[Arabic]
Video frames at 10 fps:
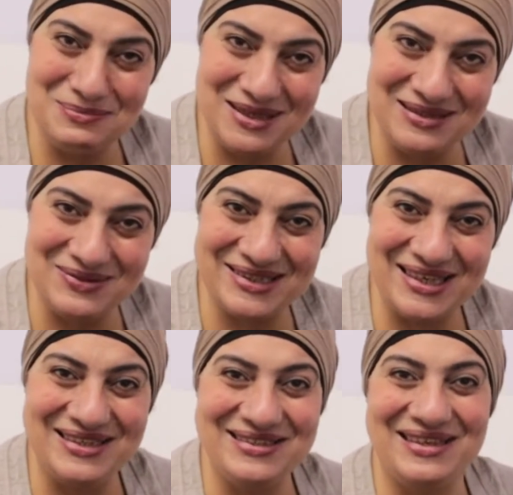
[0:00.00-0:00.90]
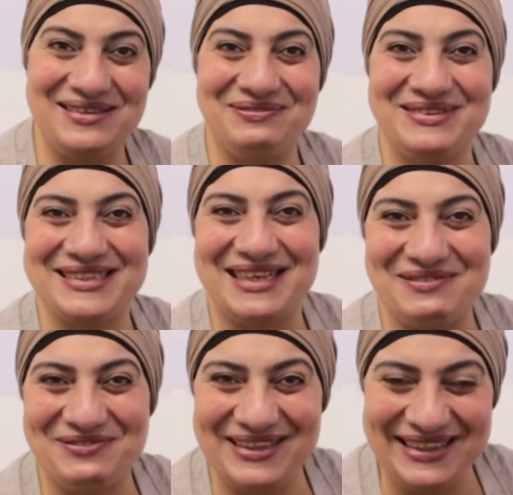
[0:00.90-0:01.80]
بادي آه، قصير مش
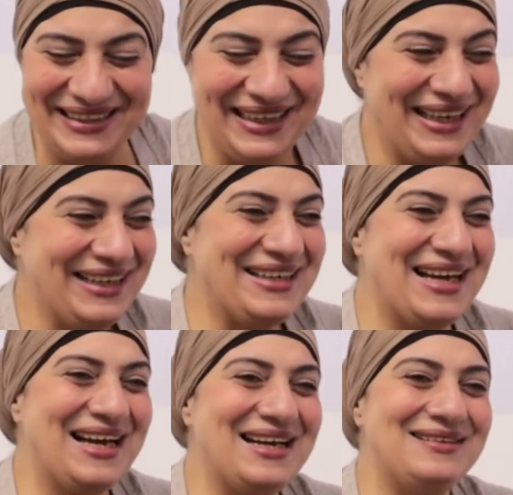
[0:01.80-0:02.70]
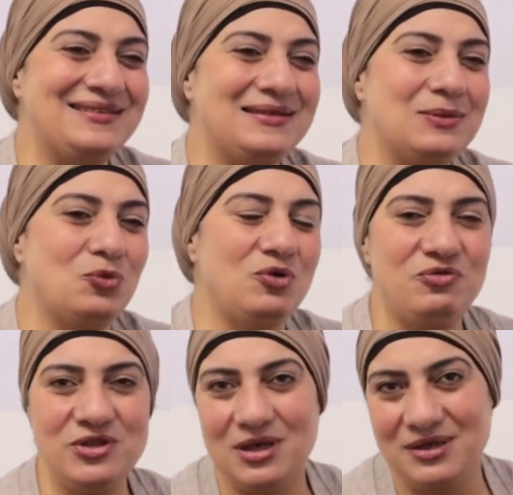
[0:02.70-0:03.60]
عارف ايه يعني
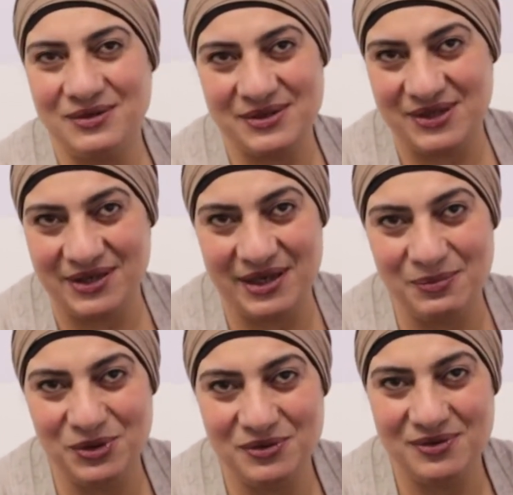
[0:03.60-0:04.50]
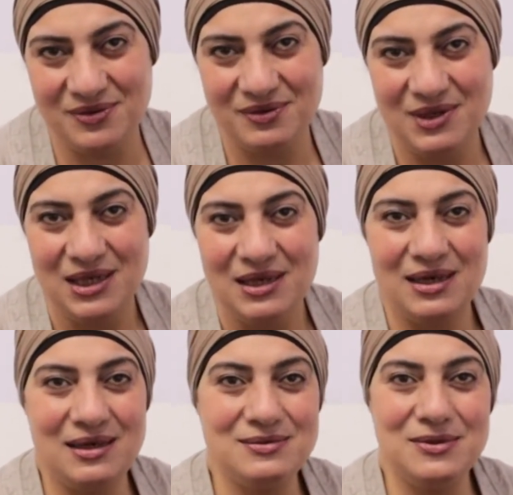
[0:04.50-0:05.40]
ملفته للنظر جامد
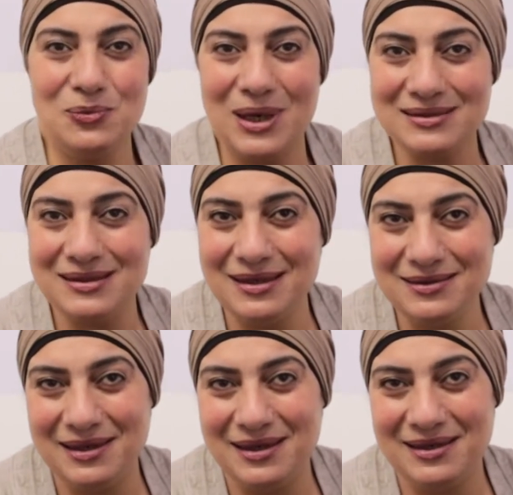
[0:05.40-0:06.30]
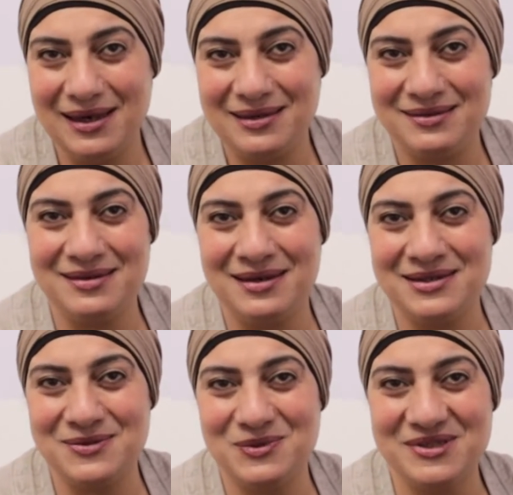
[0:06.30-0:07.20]
آه، دلوقتي احنا هنا عندنا
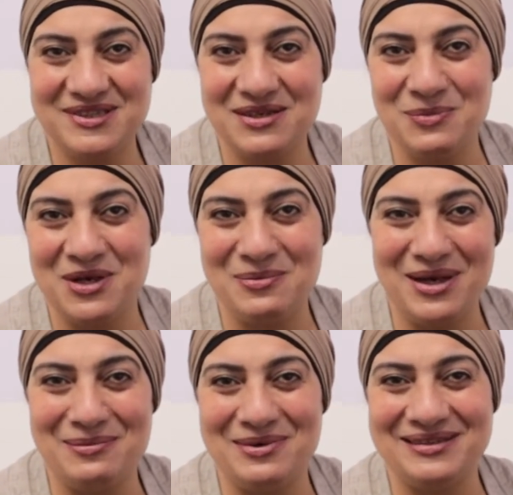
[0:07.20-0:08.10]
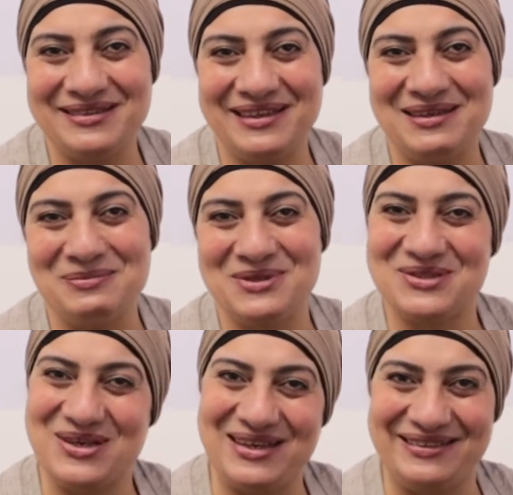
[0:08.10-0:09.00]
نسبة السمنة بقى بقت ايه ما
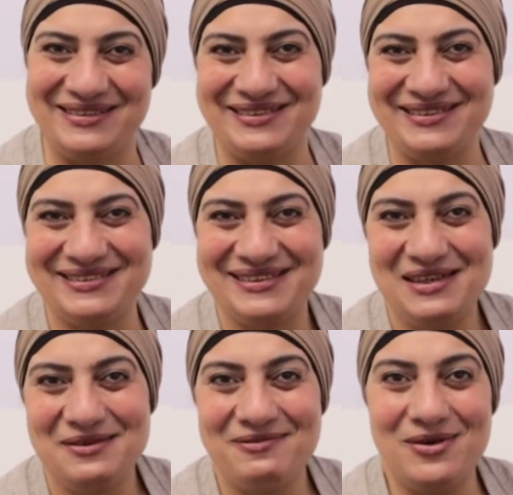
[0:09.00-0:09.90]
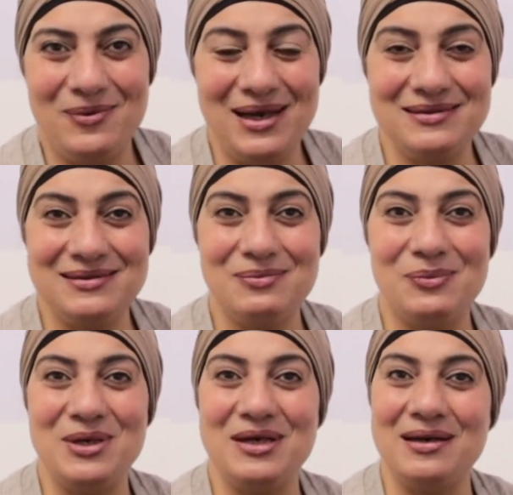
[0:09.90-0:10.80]
شاء الله فالواحدة تبقى
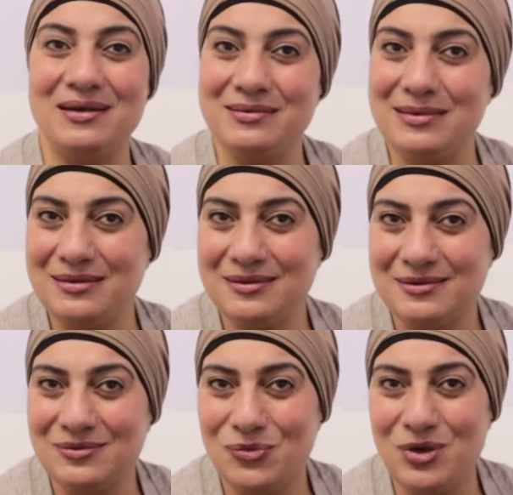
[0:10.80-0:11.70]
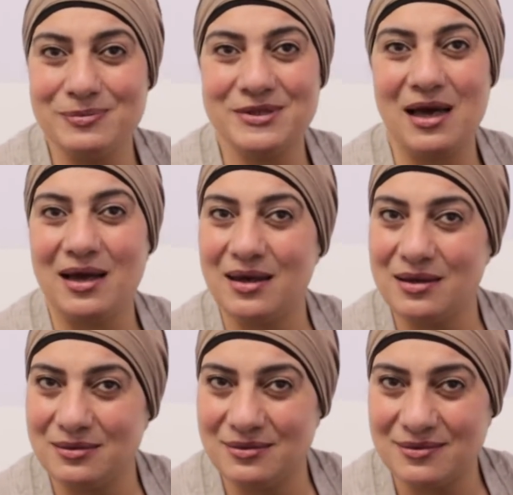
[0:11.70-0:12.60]
مليانة جدا ولابسة
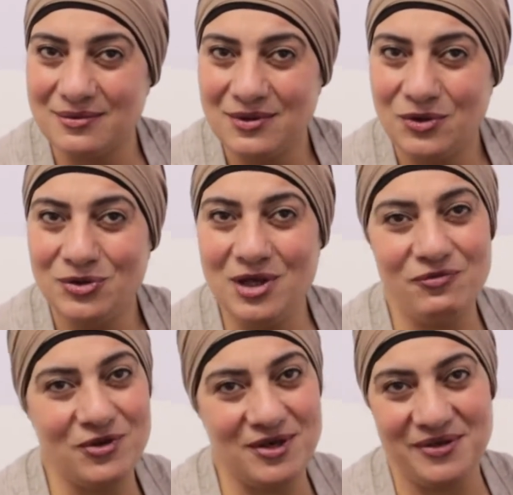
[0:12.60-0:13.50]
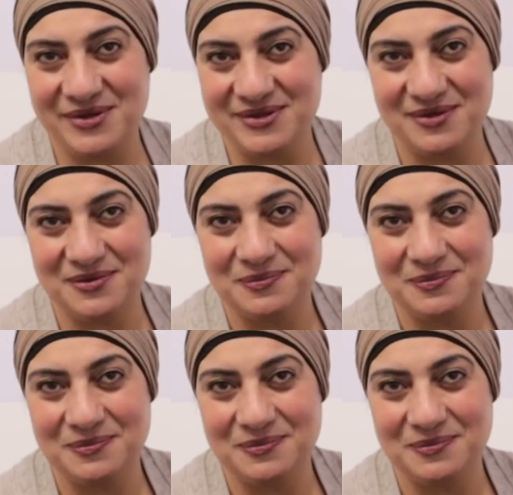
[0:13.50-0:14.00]
حاجات تلفت للنظر